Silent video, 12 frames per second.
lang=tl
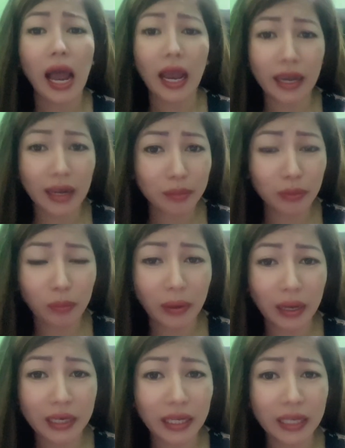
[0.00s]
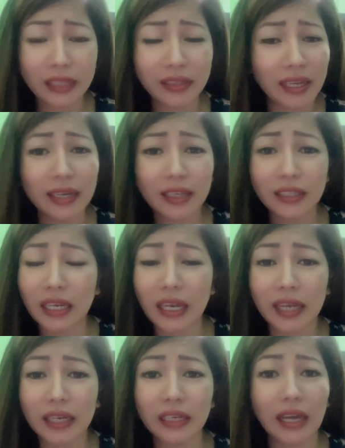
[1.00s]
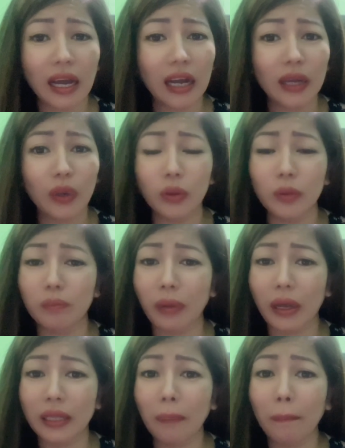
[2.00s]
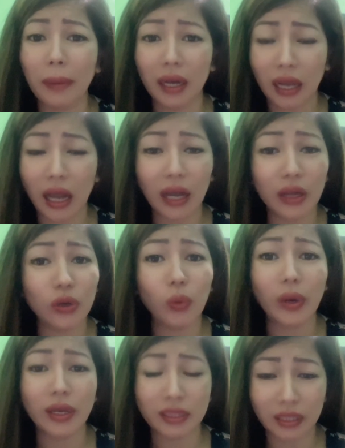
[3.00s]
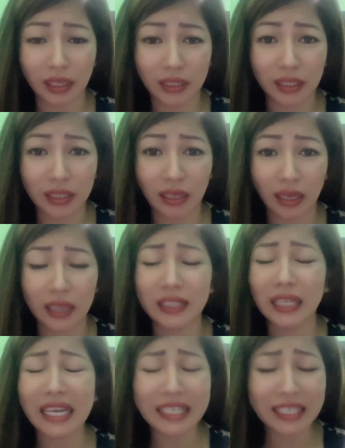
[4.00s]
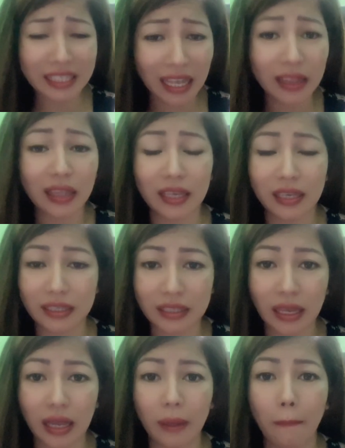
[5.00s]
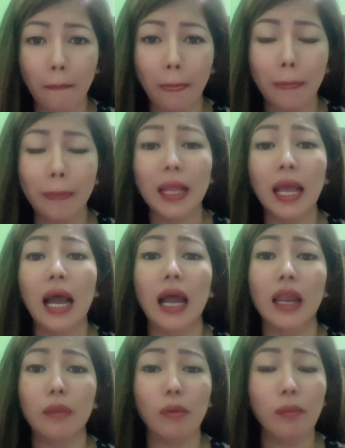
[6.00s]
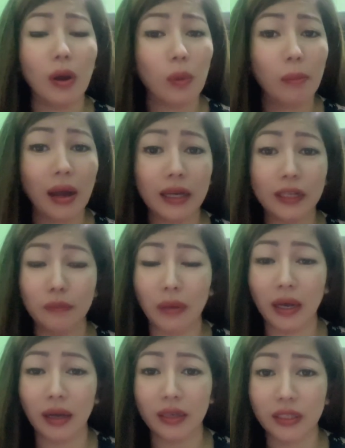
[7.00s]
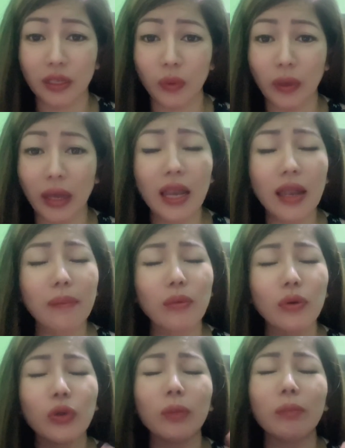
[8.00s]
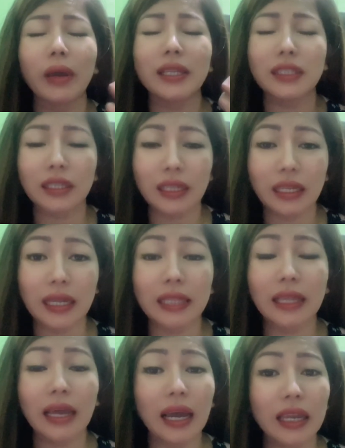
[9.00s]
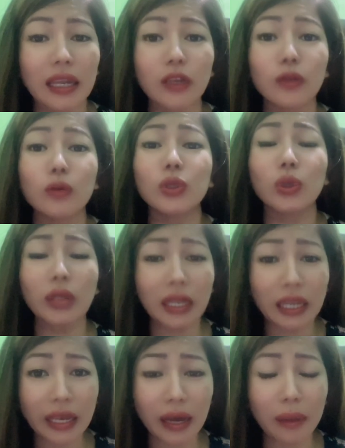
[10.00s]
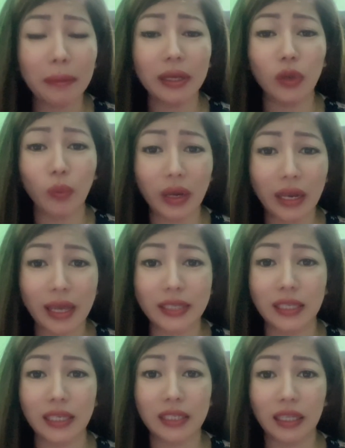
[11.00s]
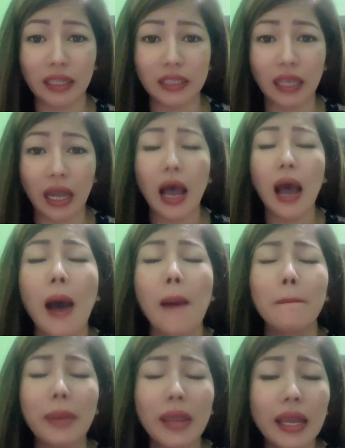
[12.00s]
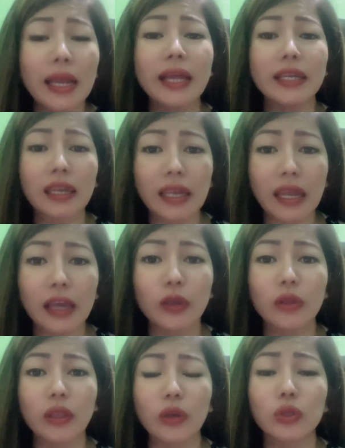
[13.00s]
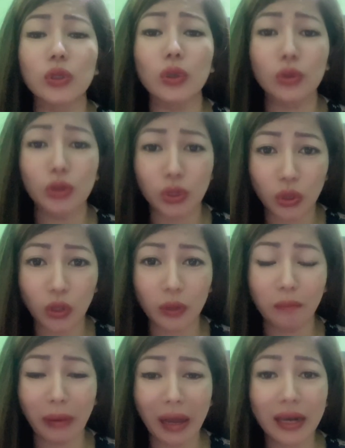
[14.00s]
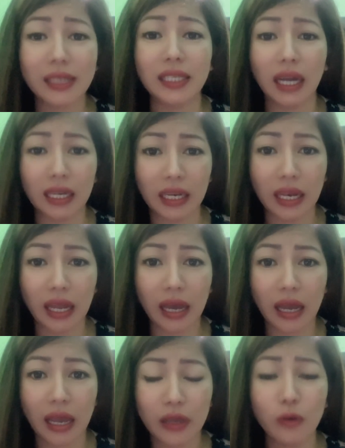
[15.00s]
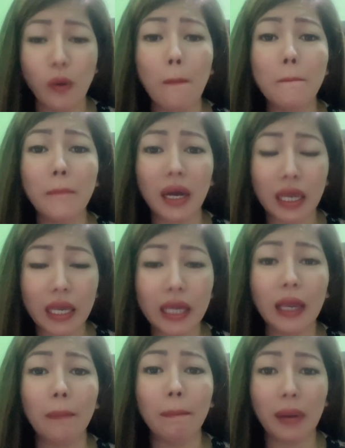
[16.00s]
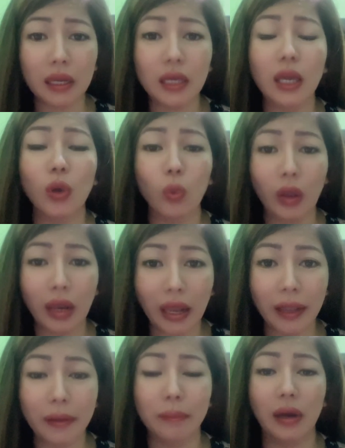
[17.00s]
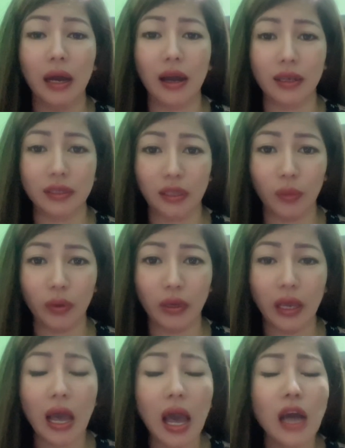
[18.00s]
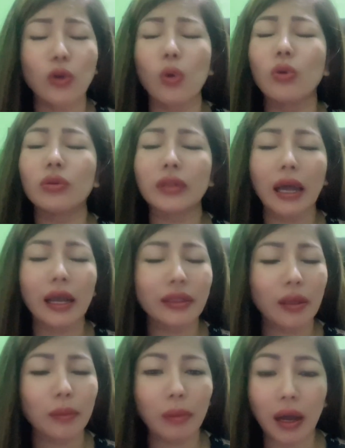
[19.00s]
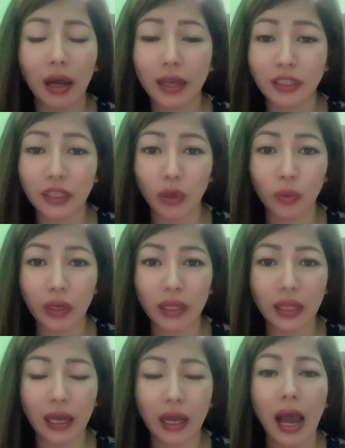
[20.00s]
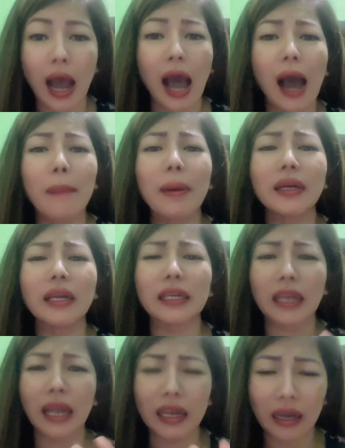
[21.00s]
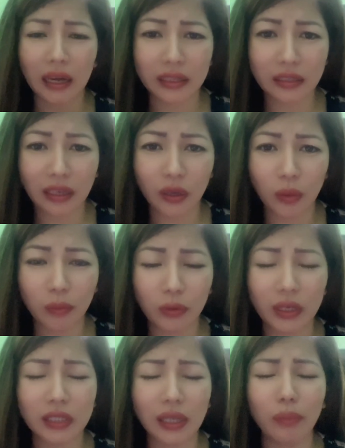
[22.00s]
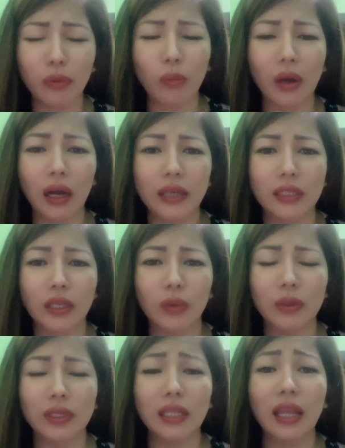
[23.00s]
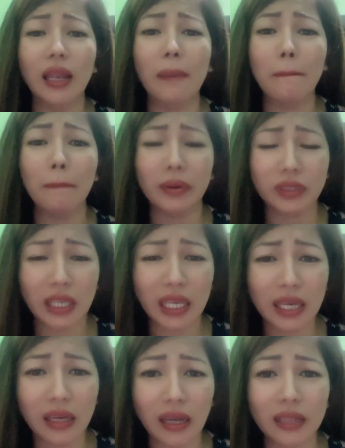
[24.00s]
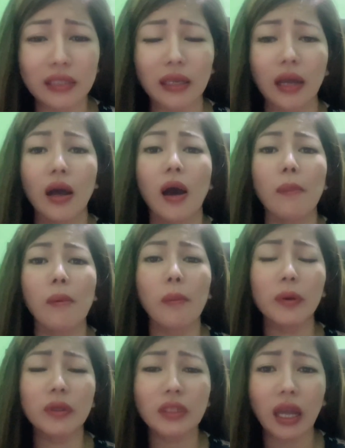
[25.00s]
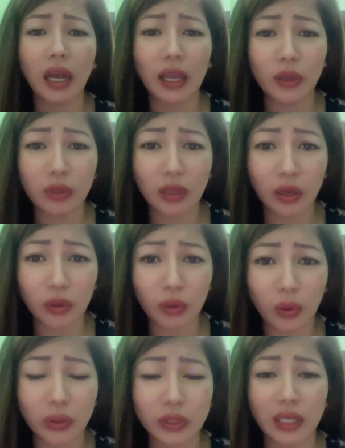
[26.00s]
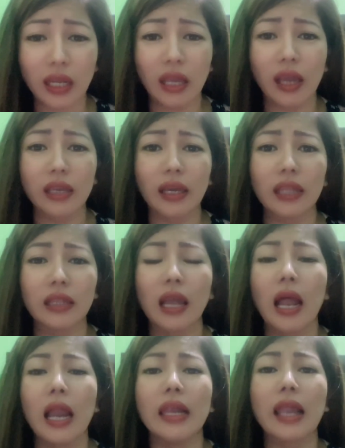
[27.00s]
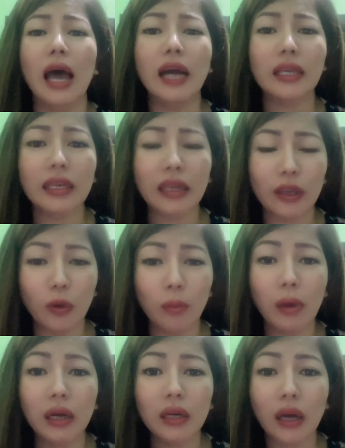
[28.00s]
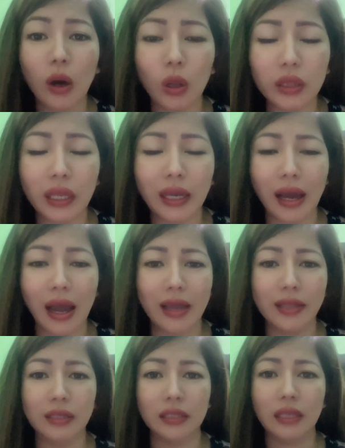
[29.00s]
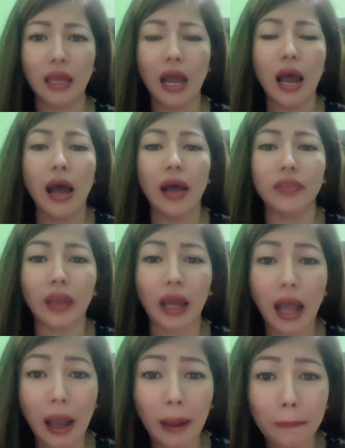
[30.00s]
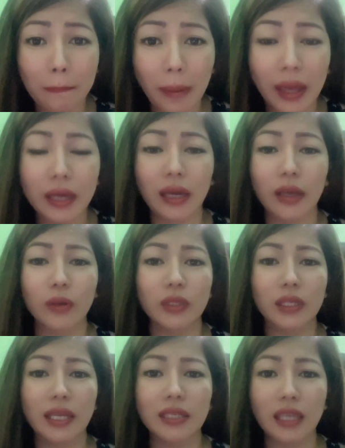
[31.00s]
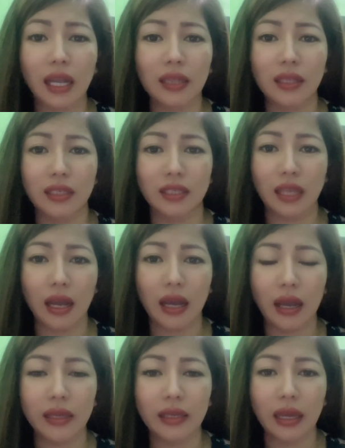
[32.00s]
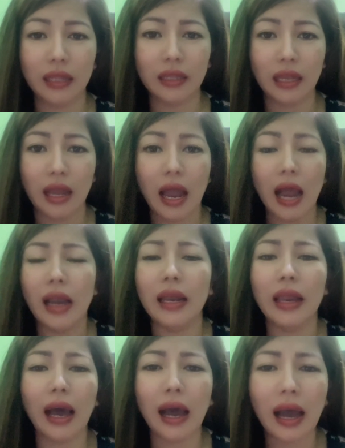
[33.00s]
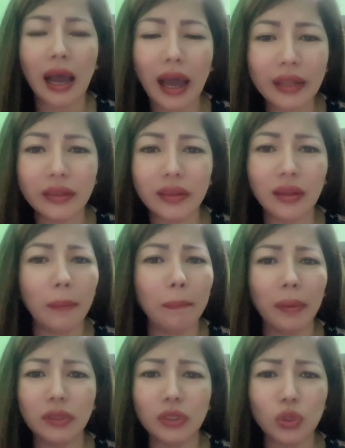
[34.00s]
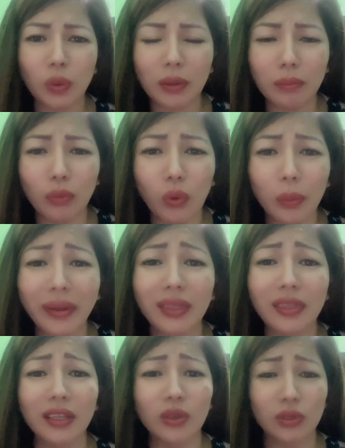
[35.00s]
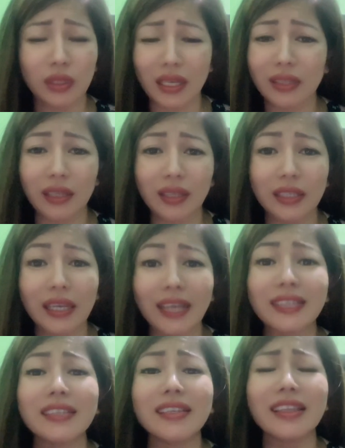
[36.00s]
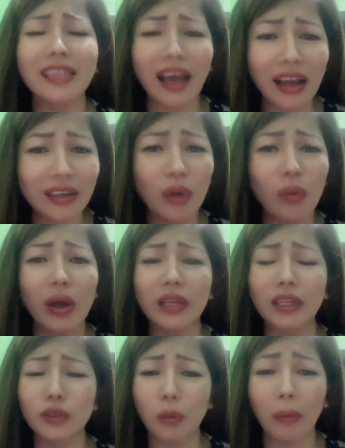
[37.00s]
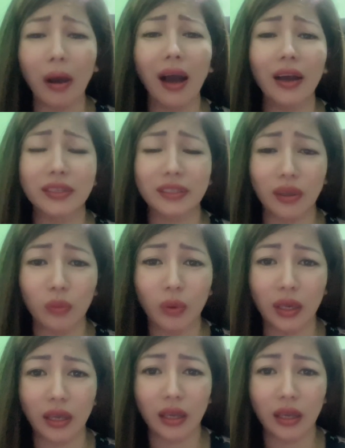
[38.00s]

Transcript: Alam mo ba na hindi na sila nagkakaroon pa ng pagkakanawaan sa, sa, sa isa't isa. Alam mo ba kung bakit nakakasawi? Alam mo yung mindset nila dahil gusto na nilang maghiwalay sa isa't isa. Feeling nila yun na yung solusyon para sa kanila. Yung pakikipaghiwalay mga kasawi. Kung dati mga kasawi na habang naglalakad kayo, for example mga kasawi, sa dalampasigan, sa, pupunta kayo ng grocery, ayan, lagi kayong magka-holding hands nakaakbay kayo sa isa't isa. Ayan. Lahat ng pagsusweet moment ninyo sa isa't isa is ginagawa ninyo mga kasawi.